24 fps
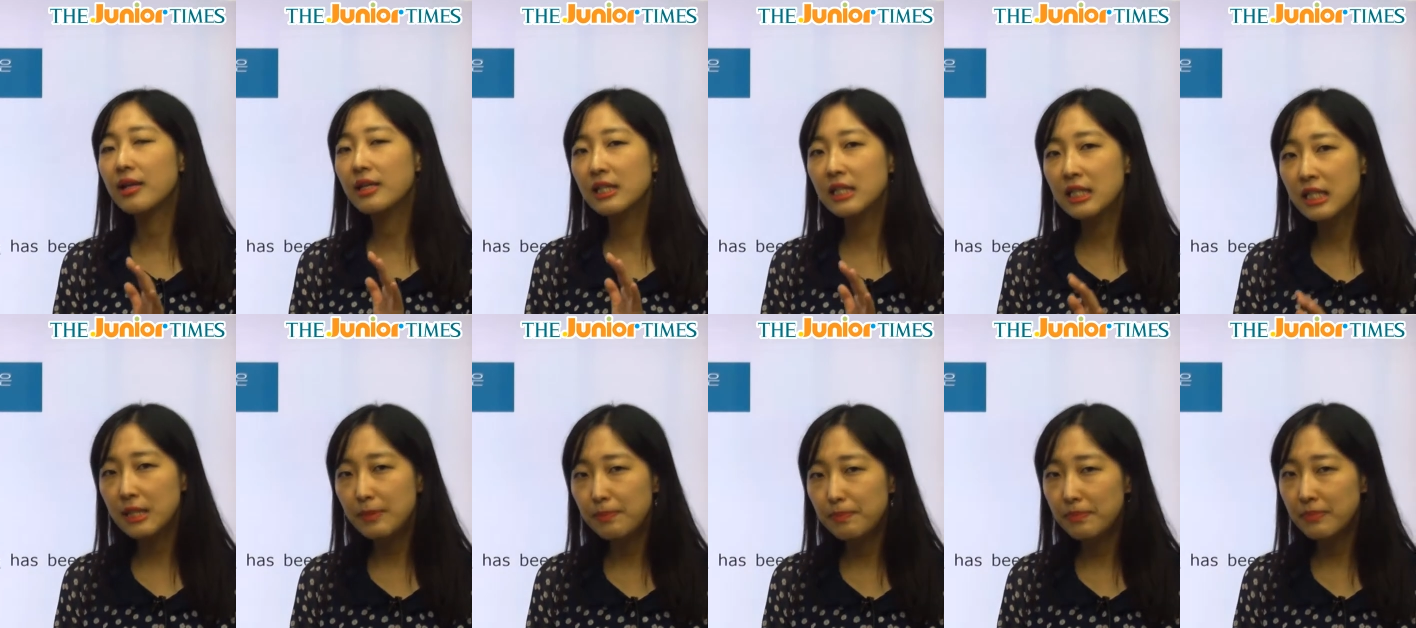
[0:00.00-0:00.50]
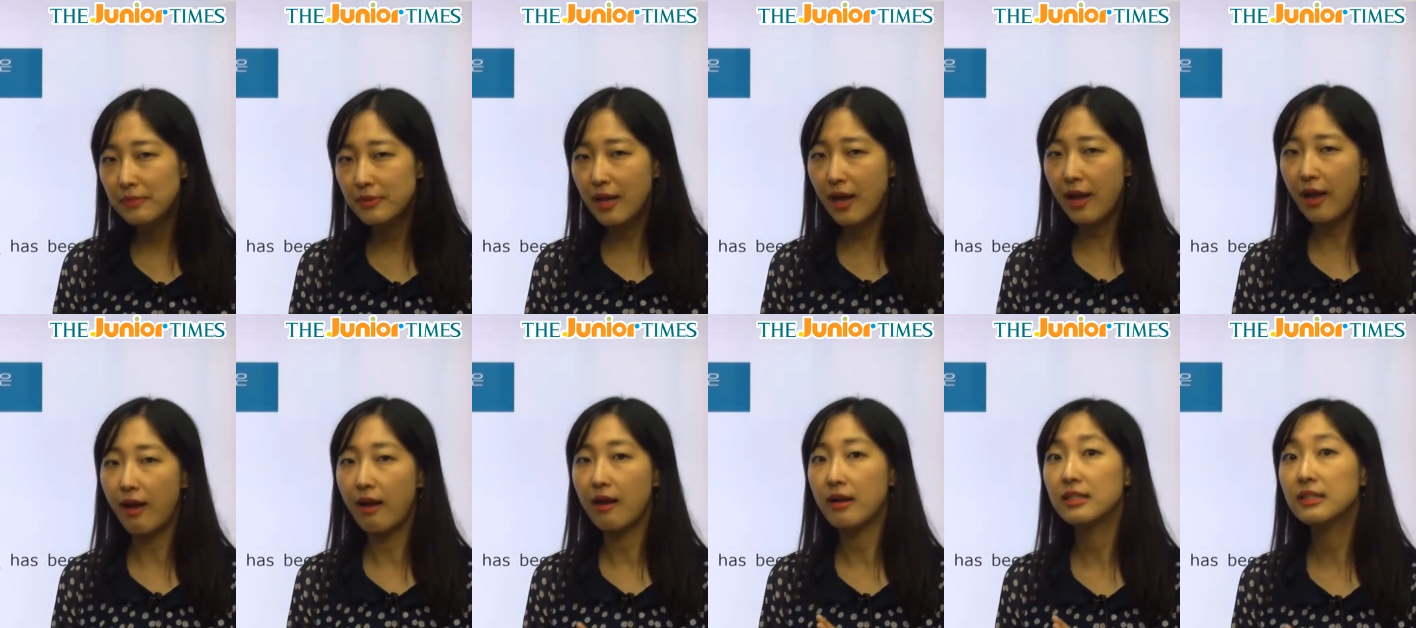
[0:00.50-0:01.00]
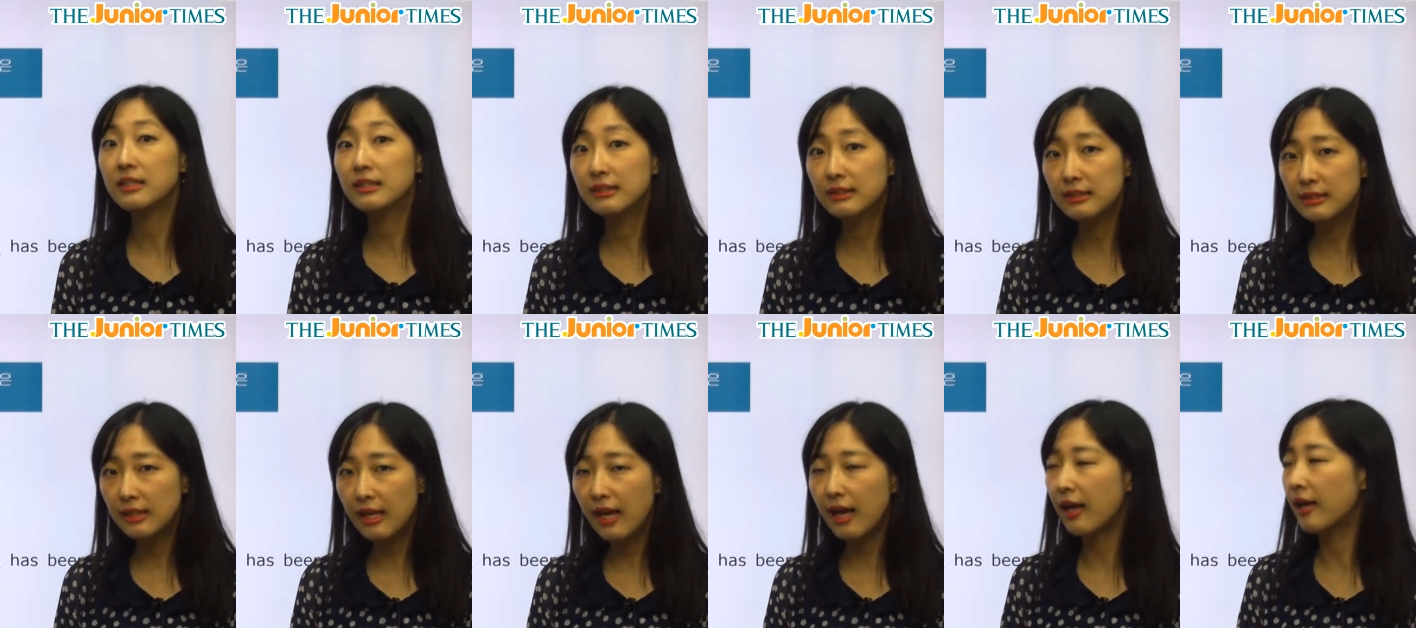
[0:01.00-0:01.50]
깊다,
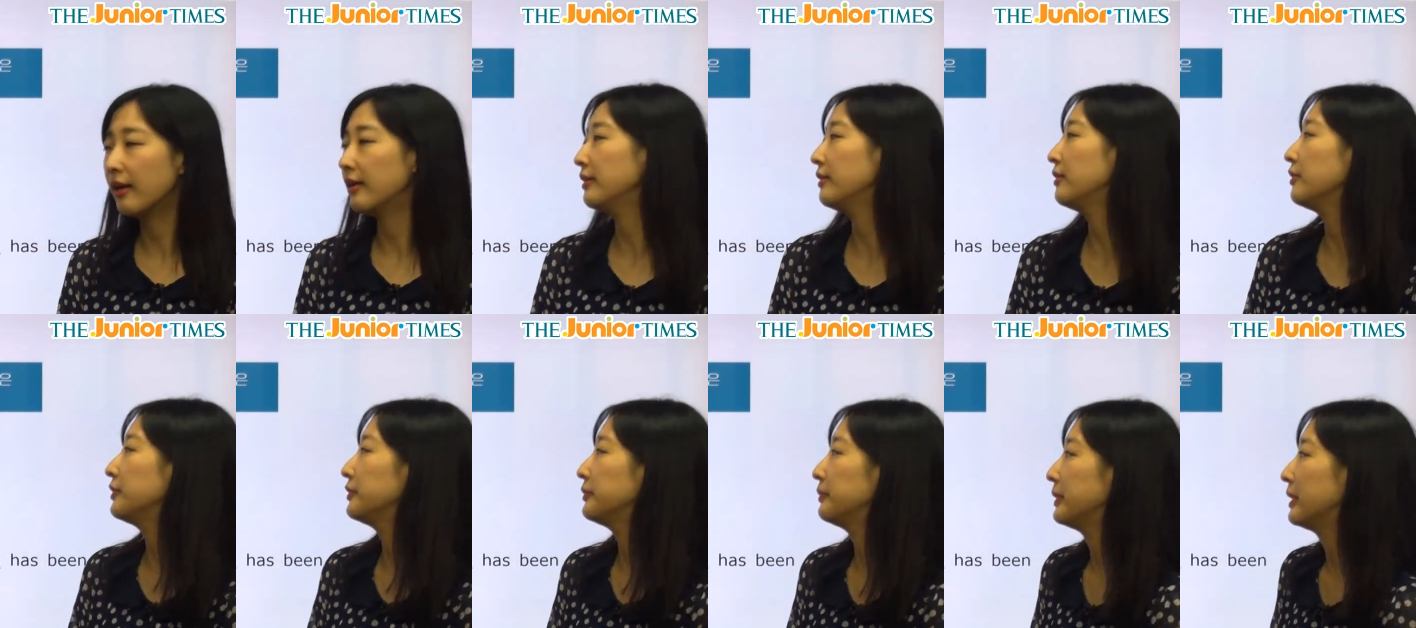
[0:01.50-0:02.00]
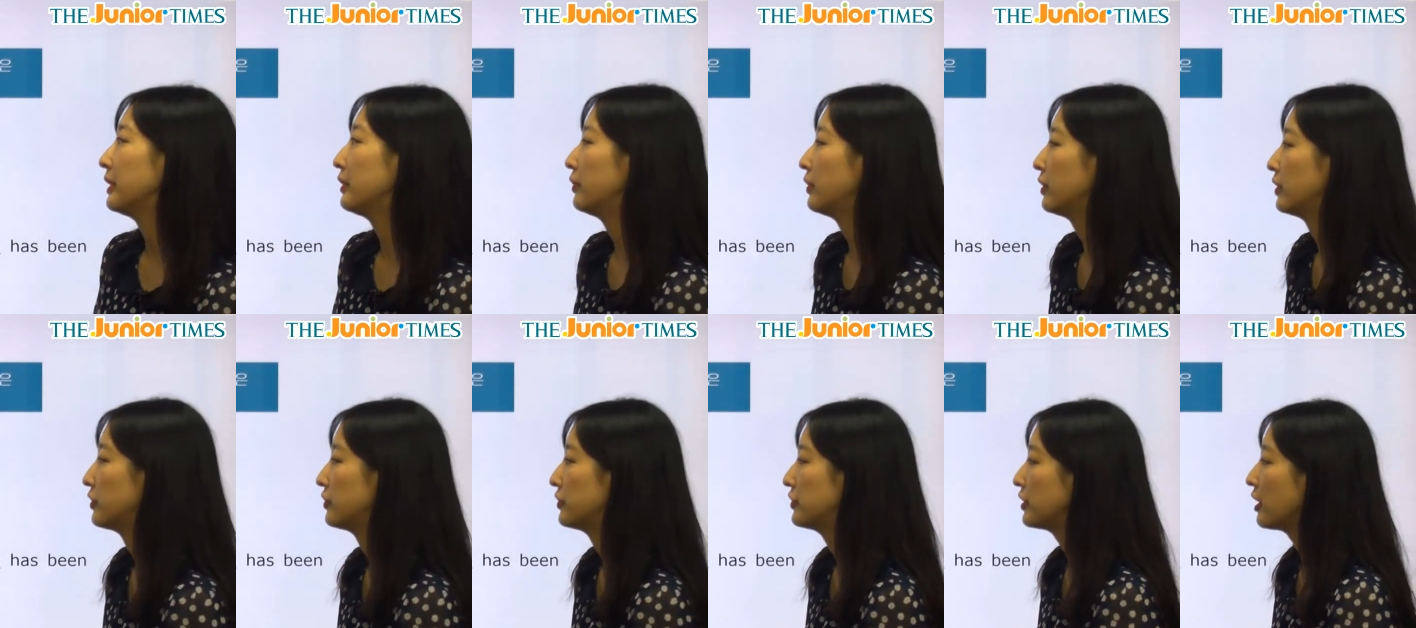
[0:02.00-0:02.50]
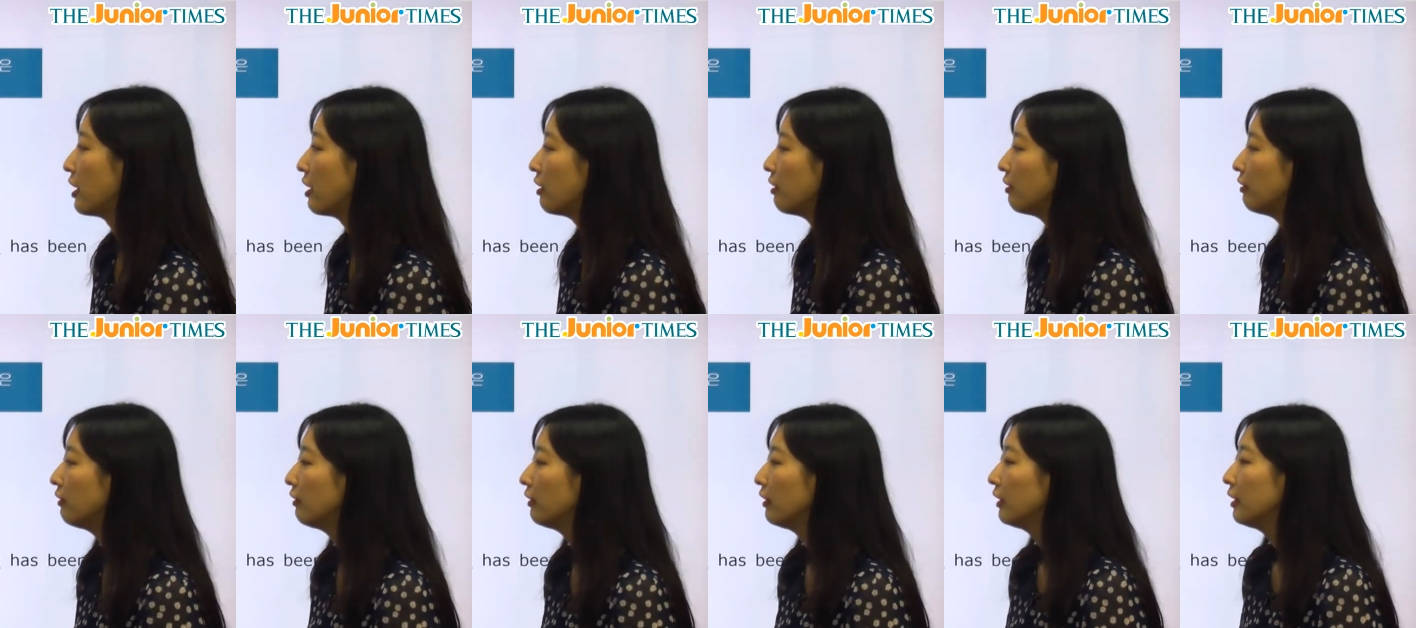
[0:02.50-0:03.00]
크다 이런 의미가 되겠죠.